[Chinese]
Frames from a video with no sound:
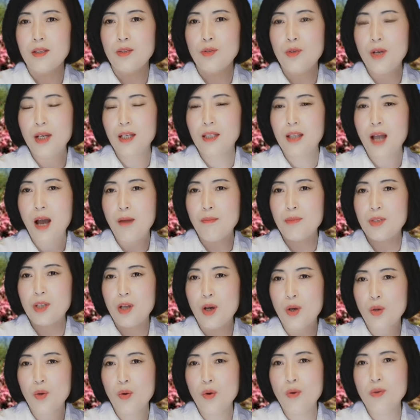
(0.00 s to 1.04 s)
对他们
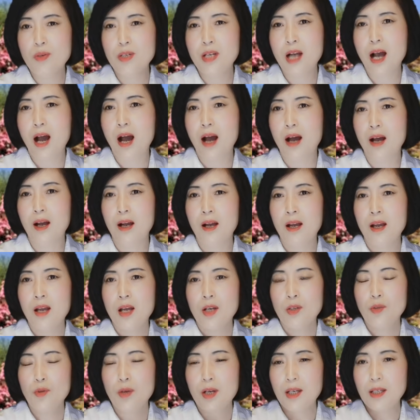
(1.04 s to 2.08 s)
的工厂、
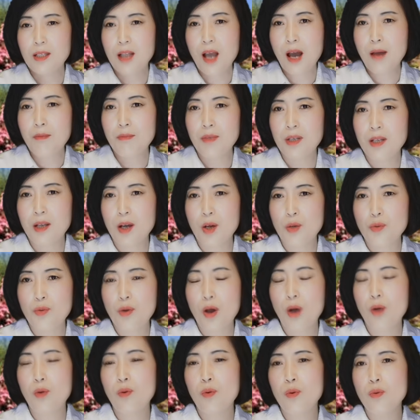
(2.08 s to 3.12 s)
对他们的
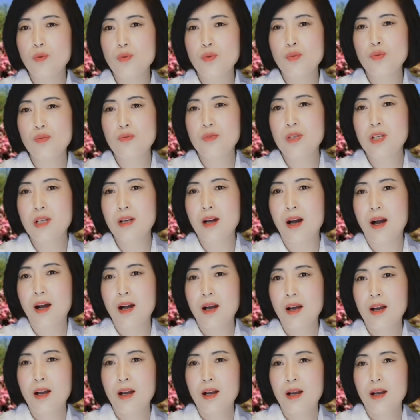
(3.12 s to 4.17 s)
员工宿舍，